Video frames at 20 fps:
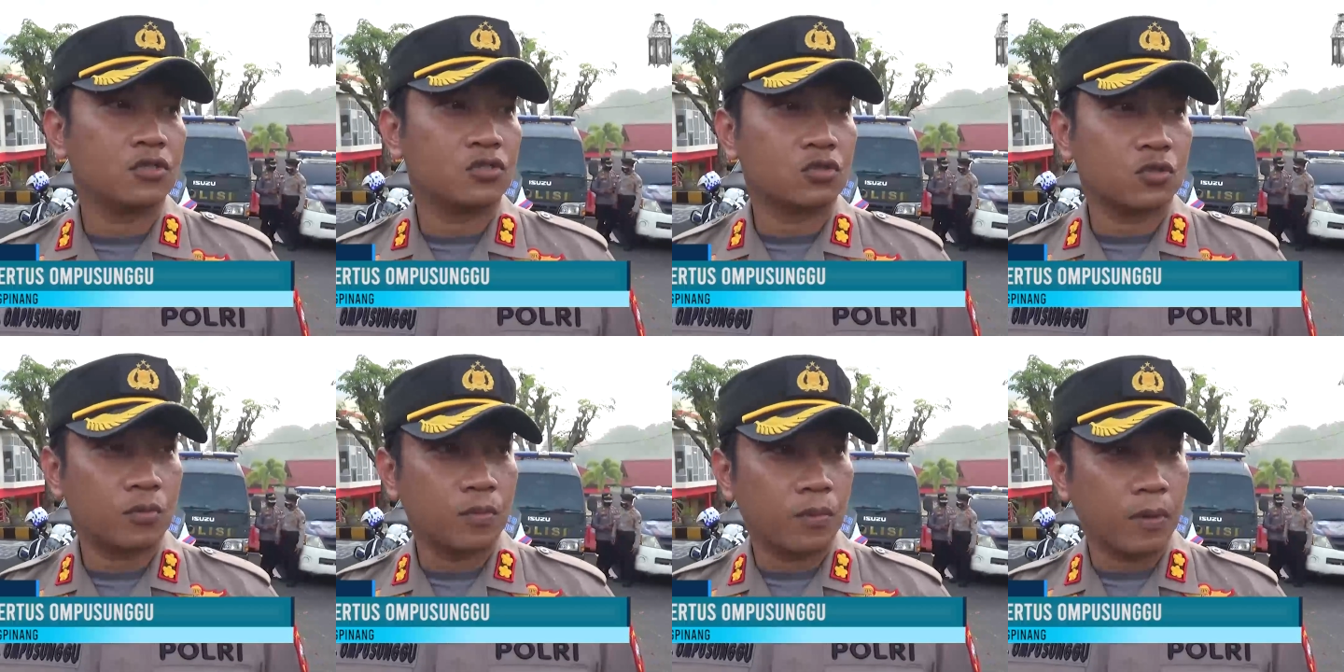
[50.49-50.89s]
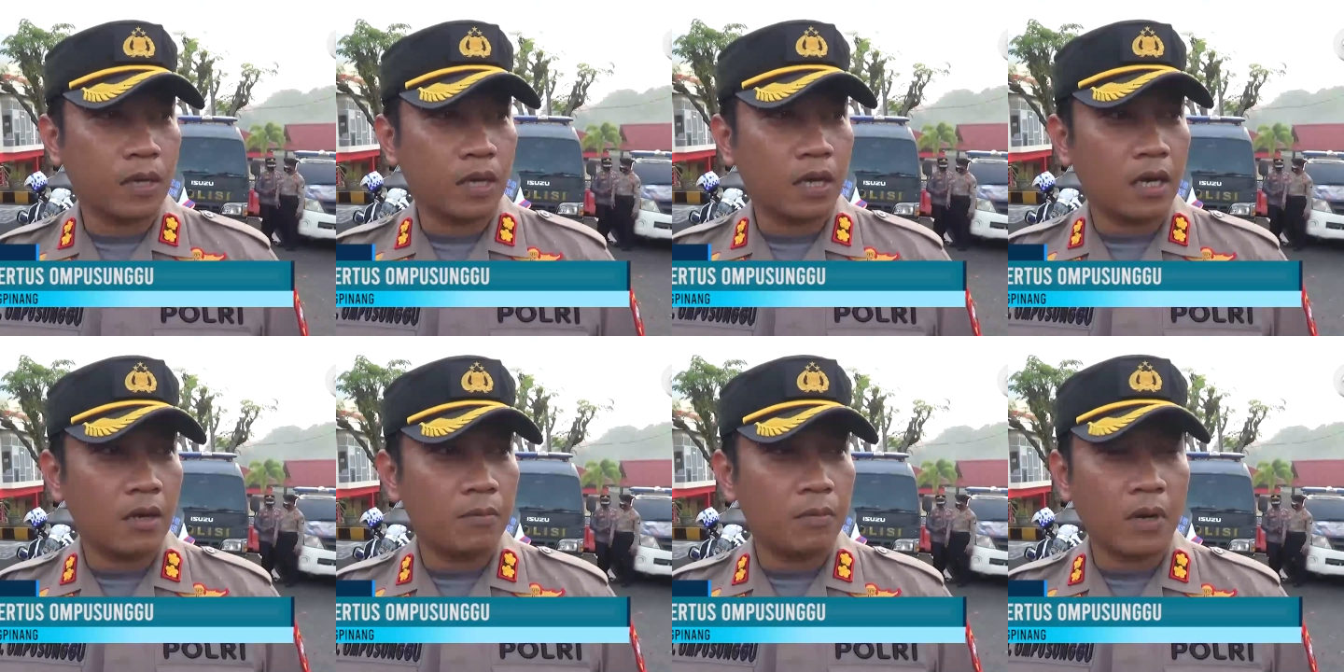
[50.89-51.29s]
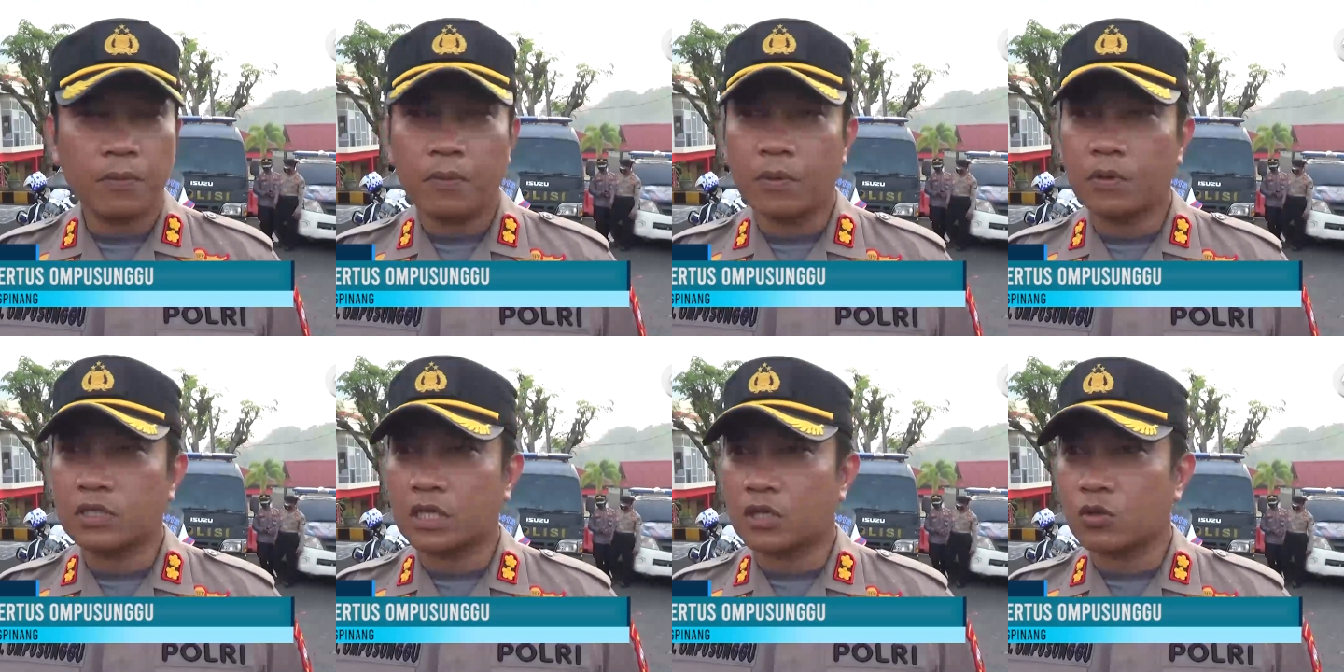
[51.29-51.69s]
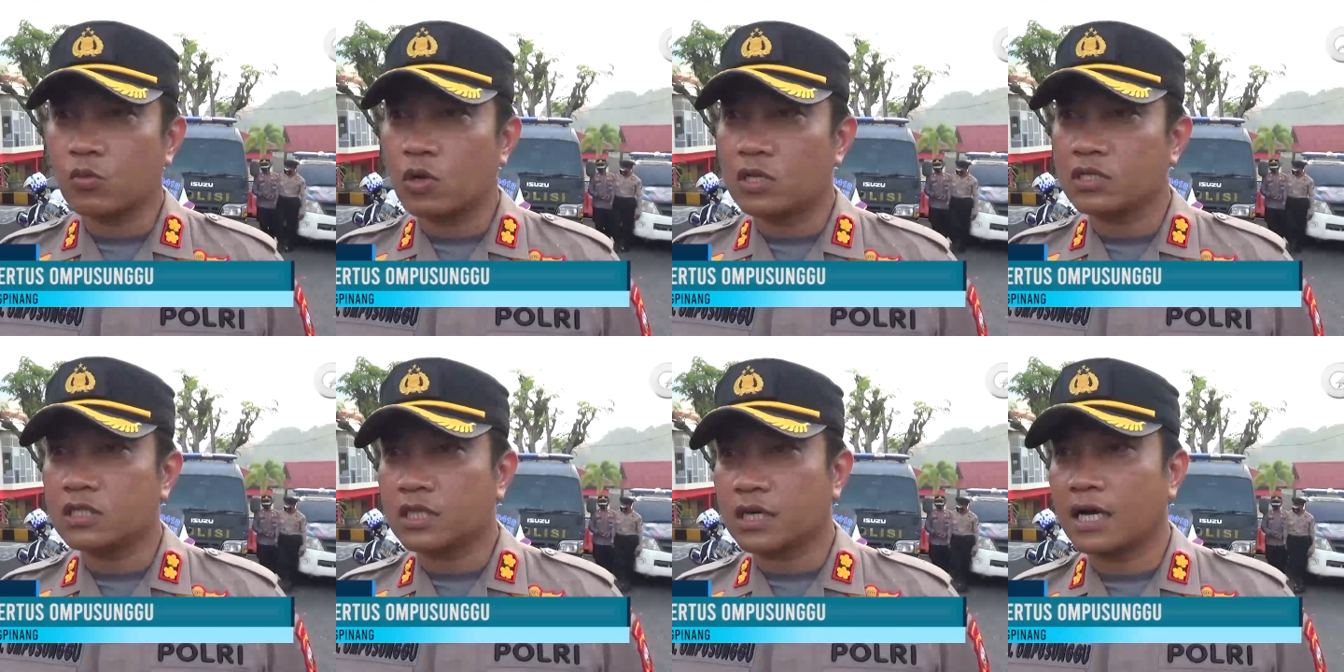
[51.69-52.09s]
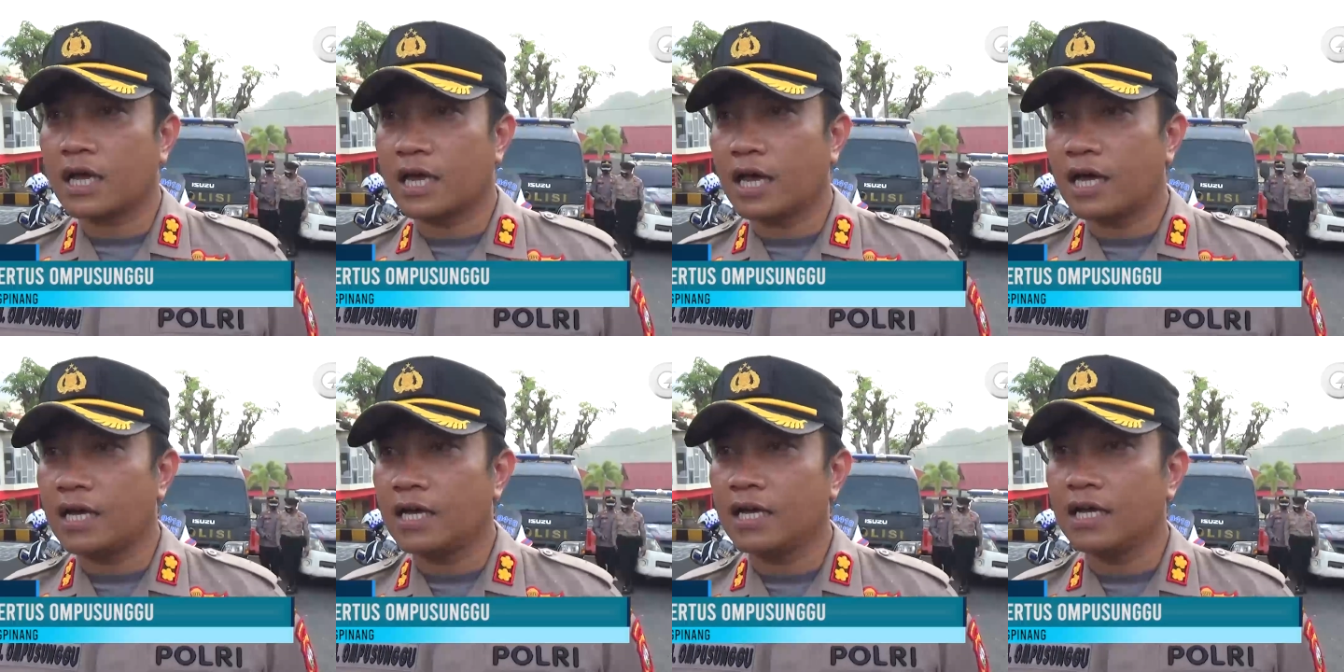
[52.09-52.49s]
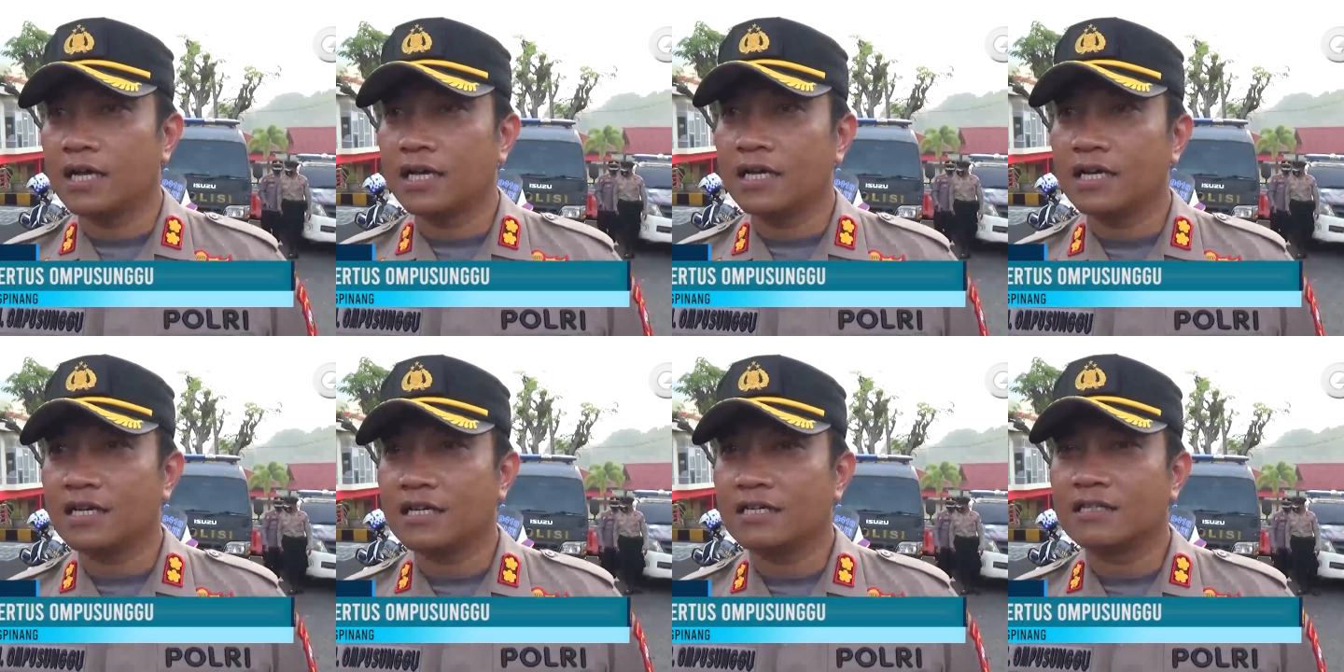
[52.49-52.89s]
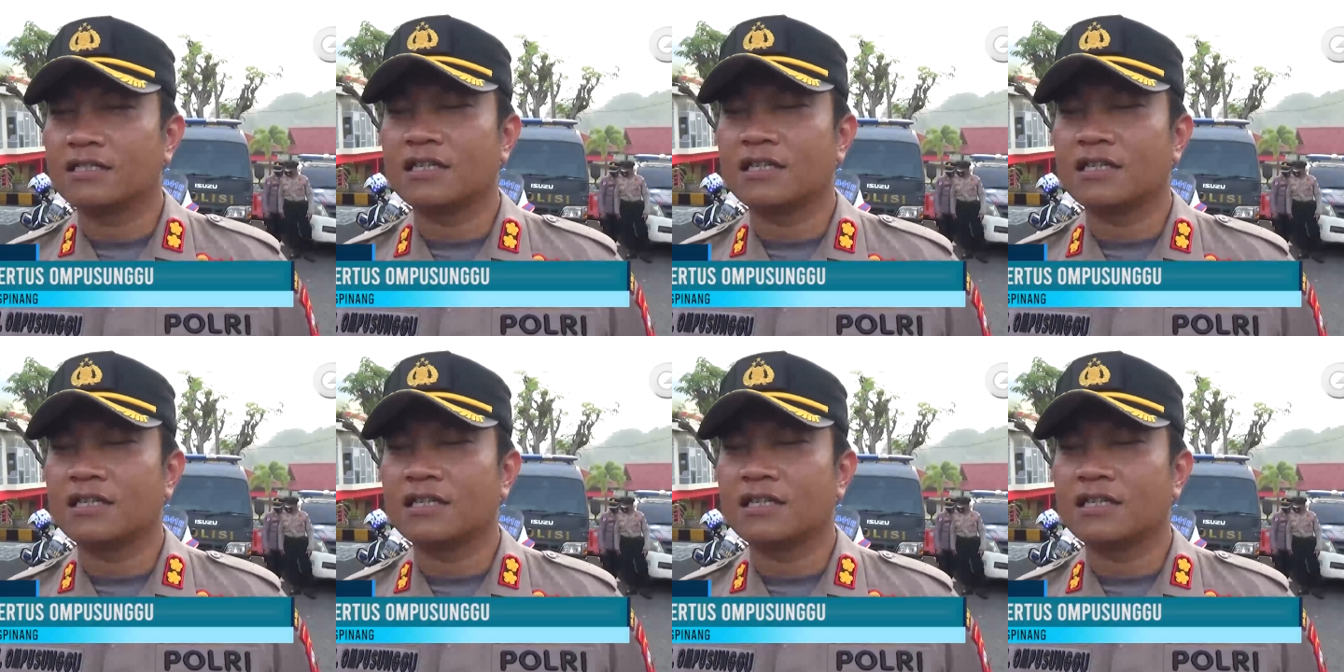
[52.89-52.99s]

supaya berapa nih satu bulan setengah ya? Hmm, iya.